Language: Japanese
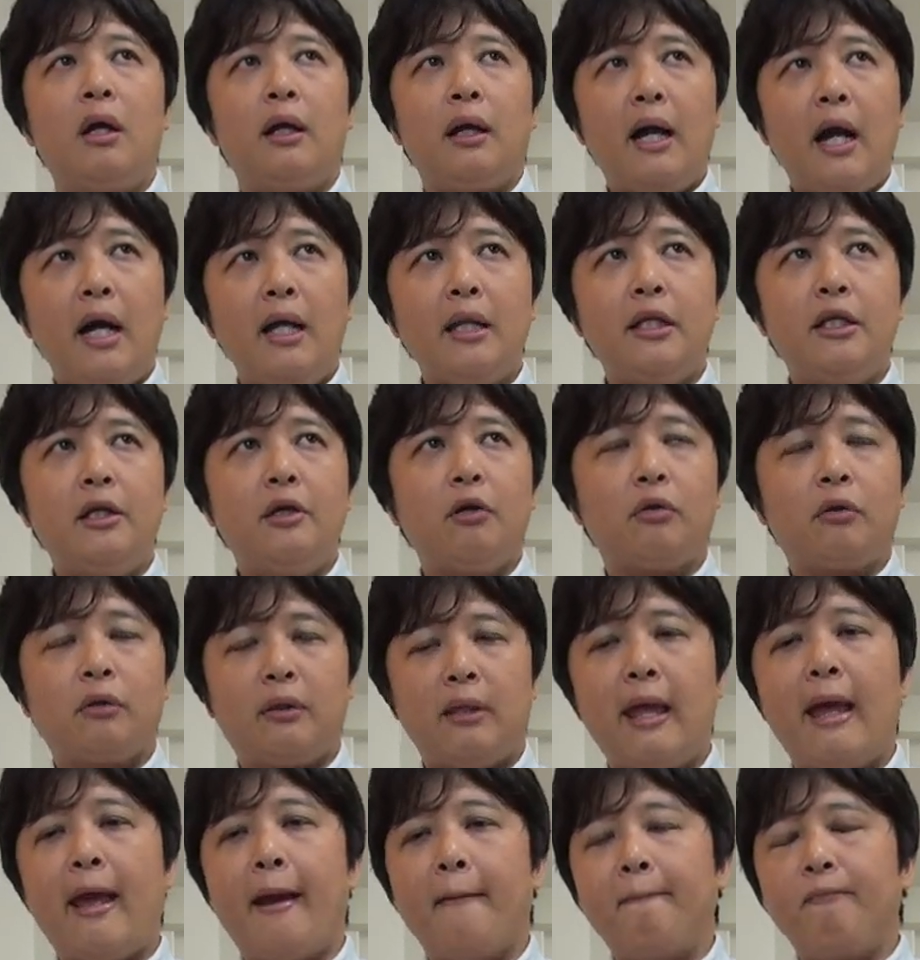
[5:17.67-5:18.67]
管によっ
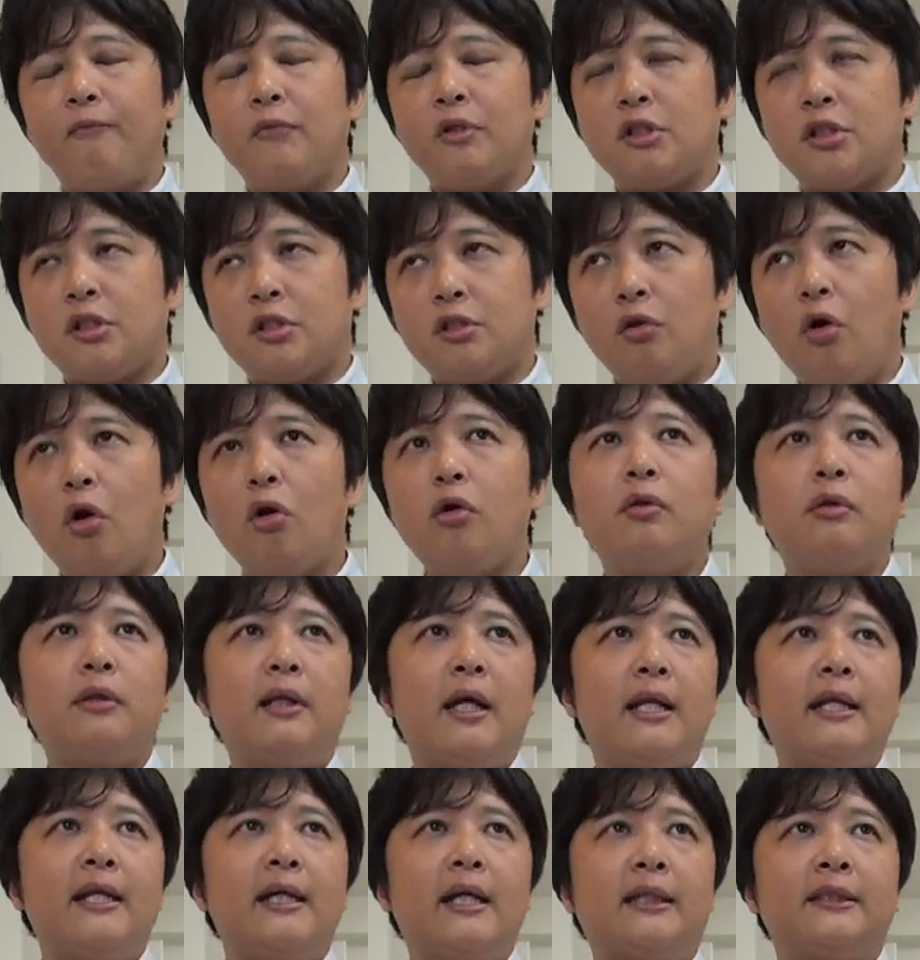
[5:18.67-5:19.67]
て、すごく
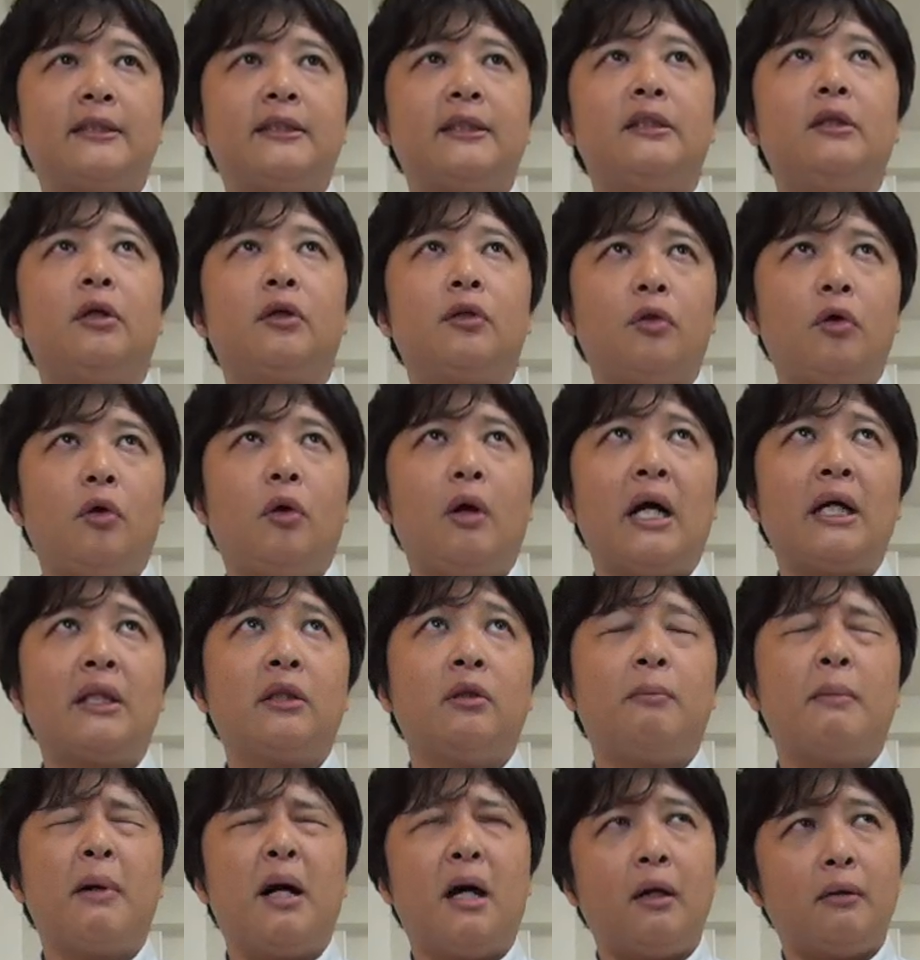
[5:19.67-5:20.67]
なりやすいのと、あ
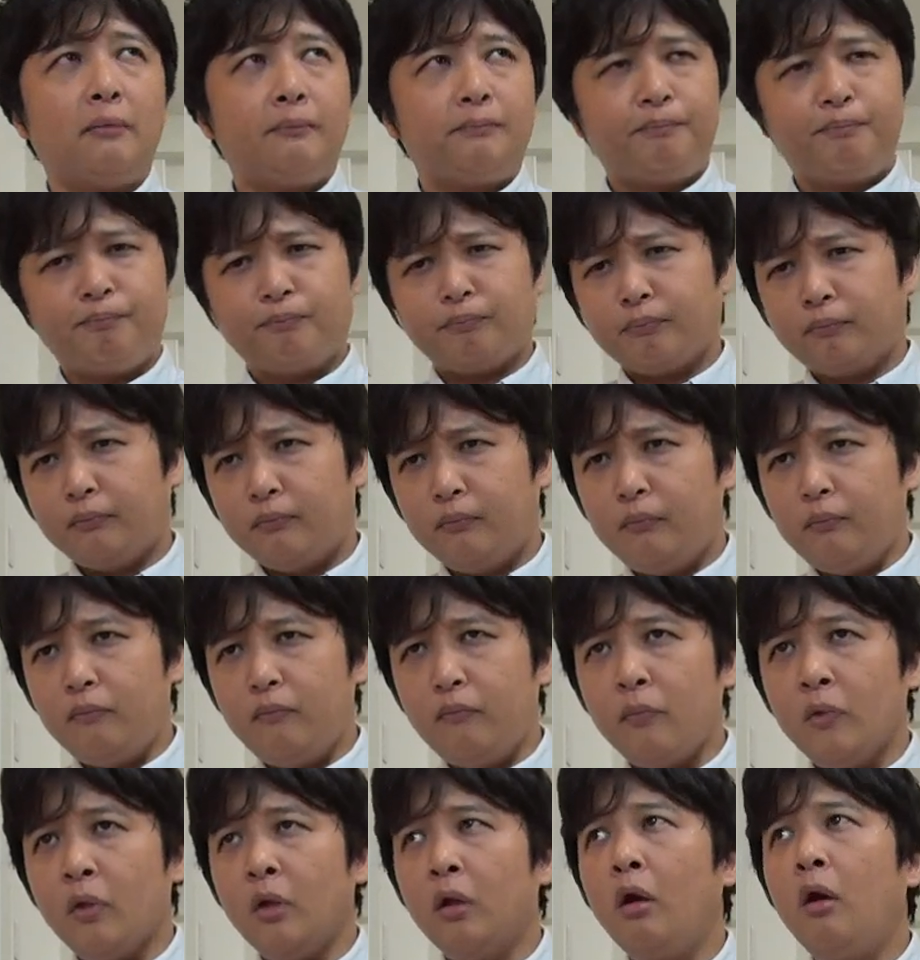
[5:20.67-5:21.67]
とま
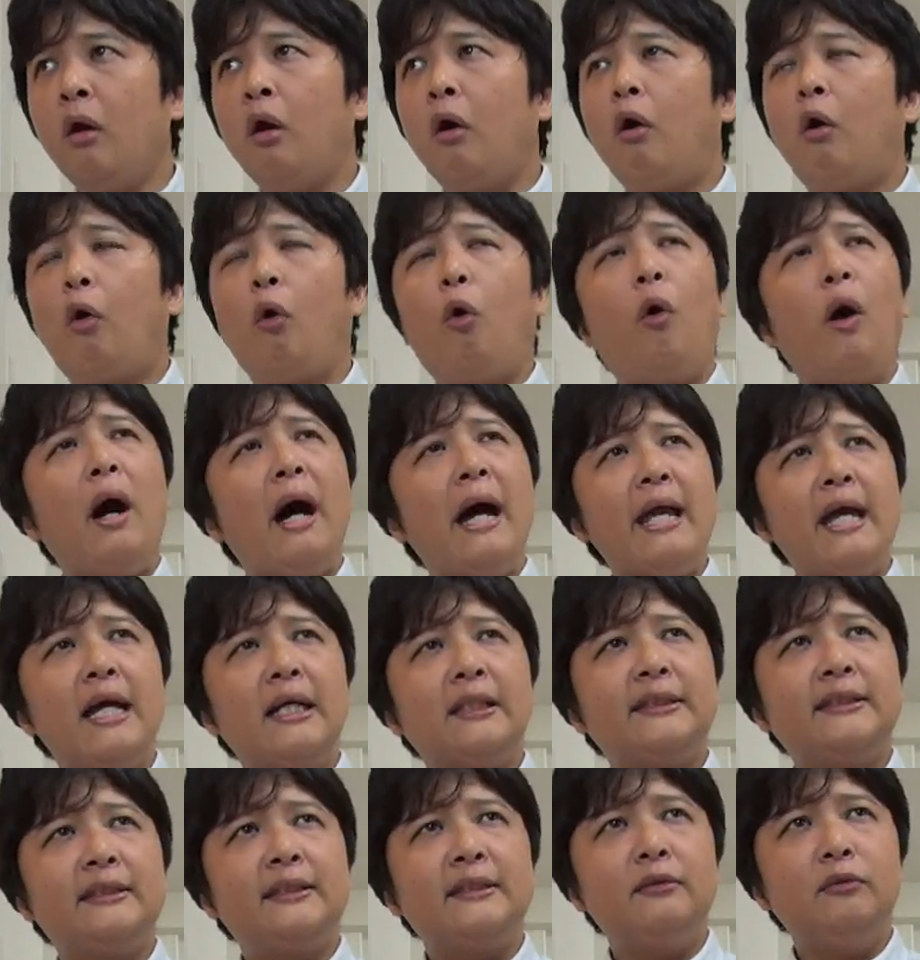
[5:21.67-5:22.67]
あ、お
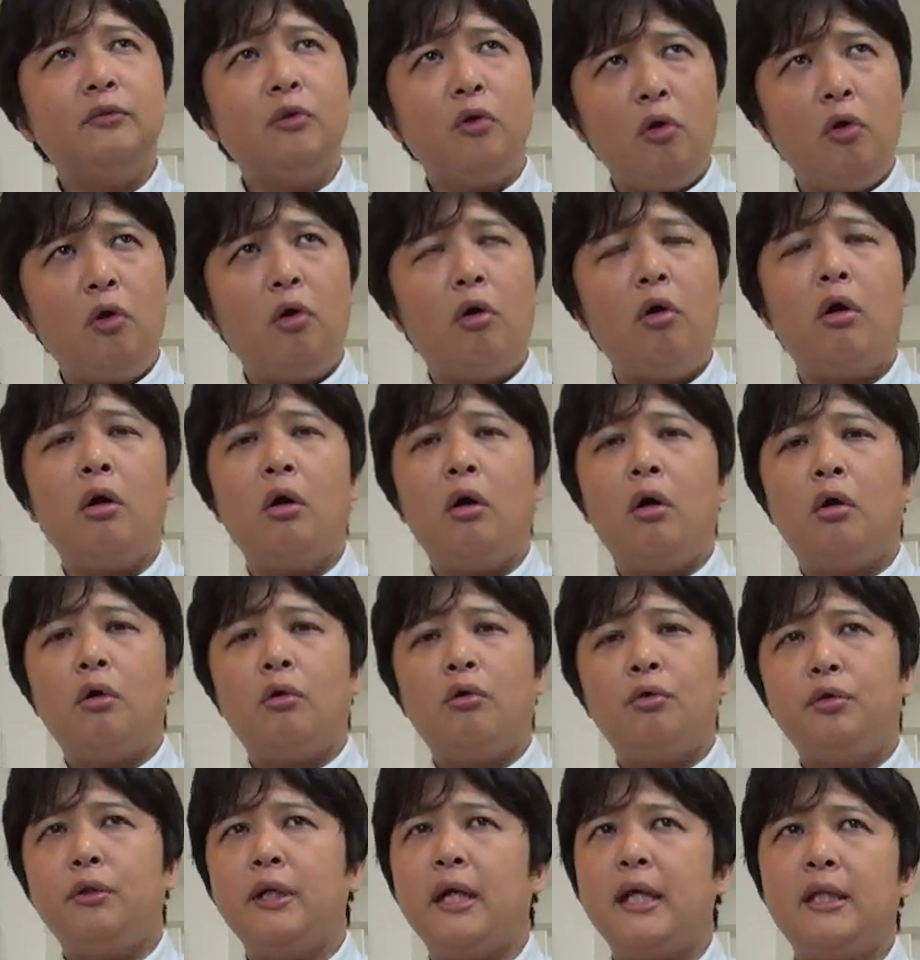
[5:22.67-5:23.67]
囃子の
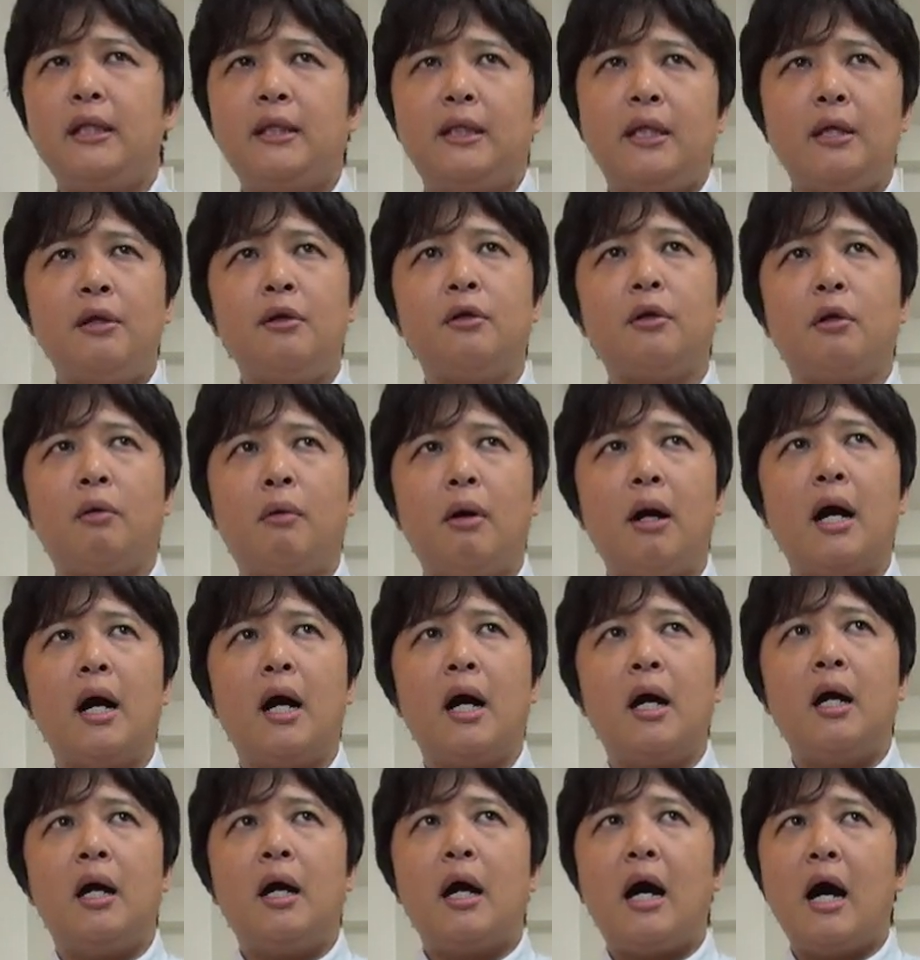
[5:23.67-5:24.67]
笛っていうの
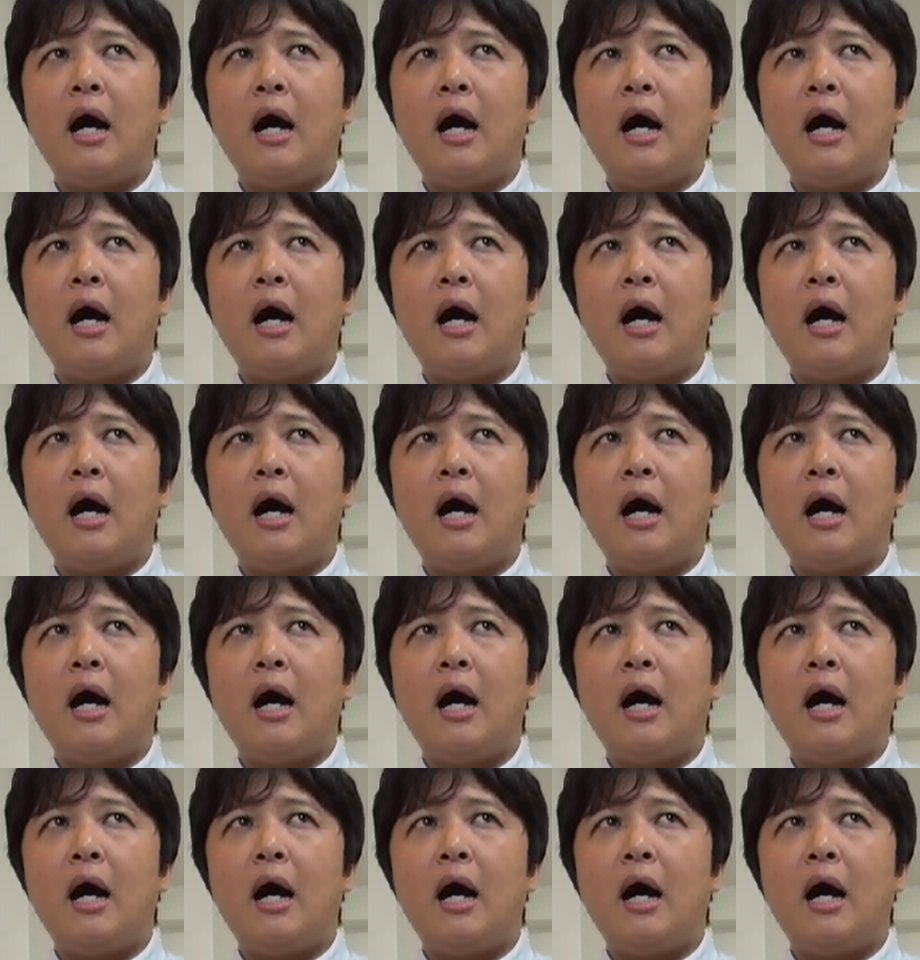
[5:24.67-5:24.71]
は、